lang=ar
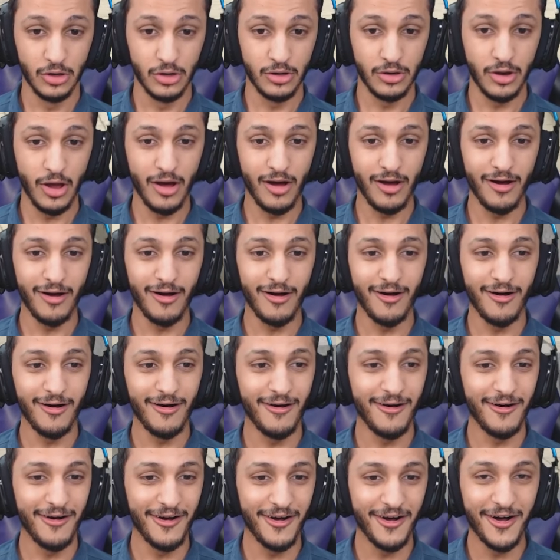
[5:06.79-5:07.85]

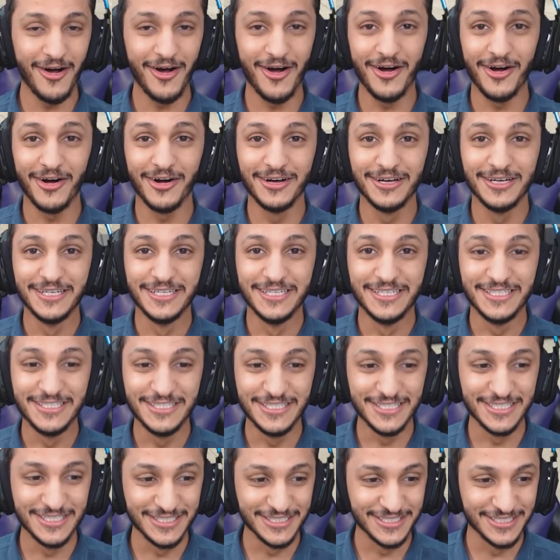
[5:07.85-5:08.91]
لا
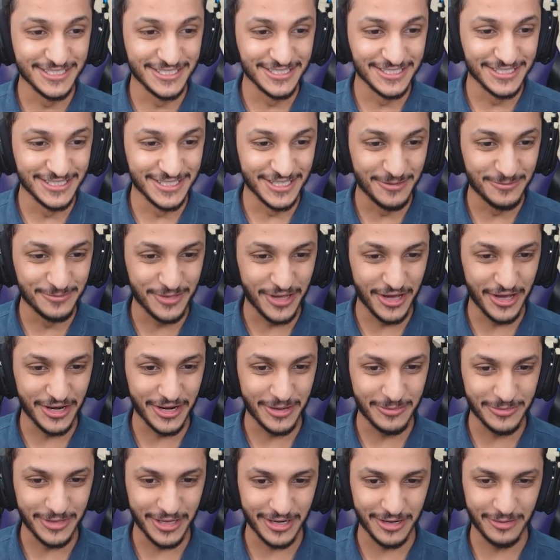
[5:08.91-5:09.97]
لا لا لا مدانا
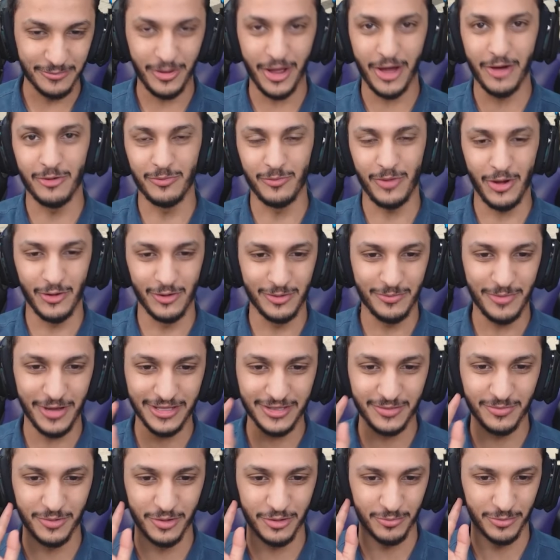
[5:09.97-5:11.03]
مدانا المحاولة المحاولة اللي
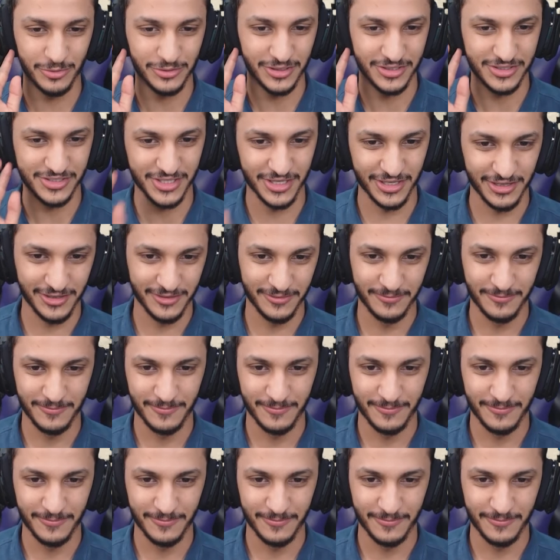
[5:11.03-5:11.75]
بعدها بنضبطها ان شاء الله